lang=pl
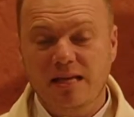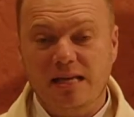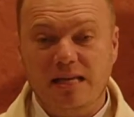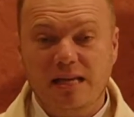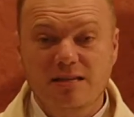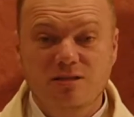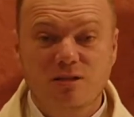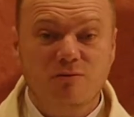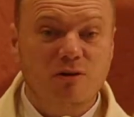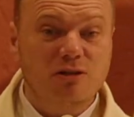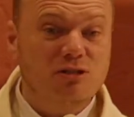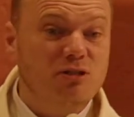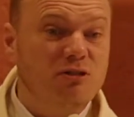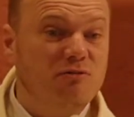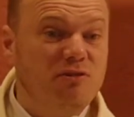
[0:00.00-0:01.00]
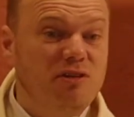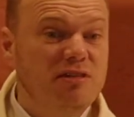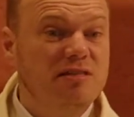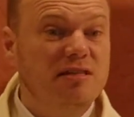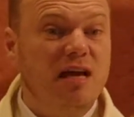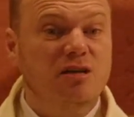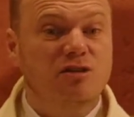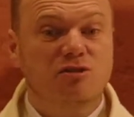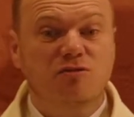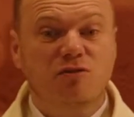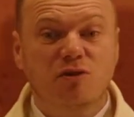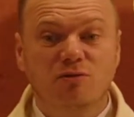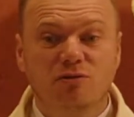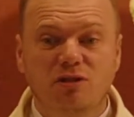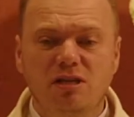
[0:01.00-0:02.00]
Jest to właśnie wizja
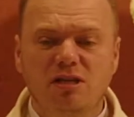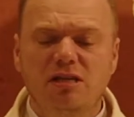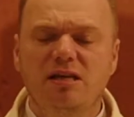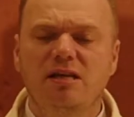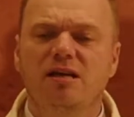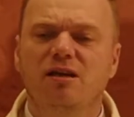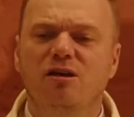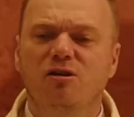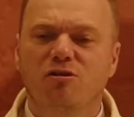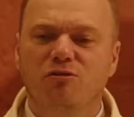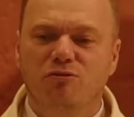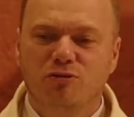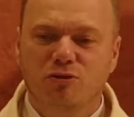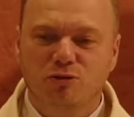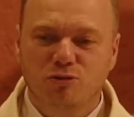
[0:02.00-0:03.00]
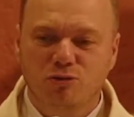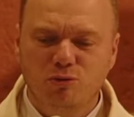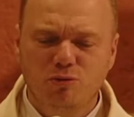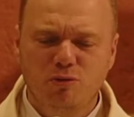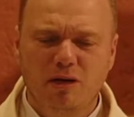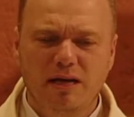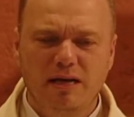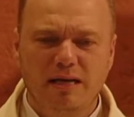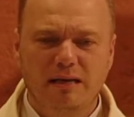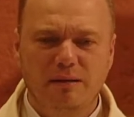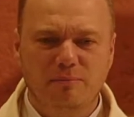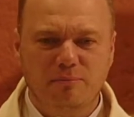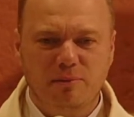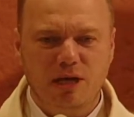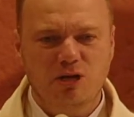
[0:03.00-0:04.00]
świątyni, w której
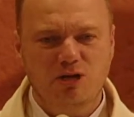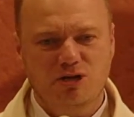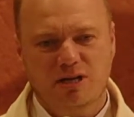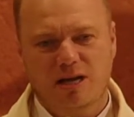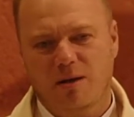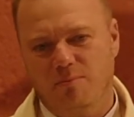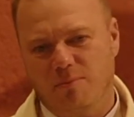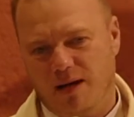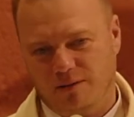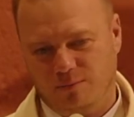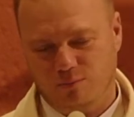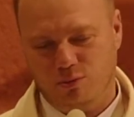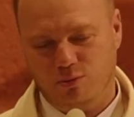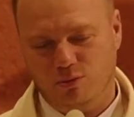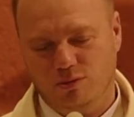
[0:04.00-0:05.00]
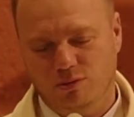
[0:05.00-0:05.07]
mieszka Pan Bóg.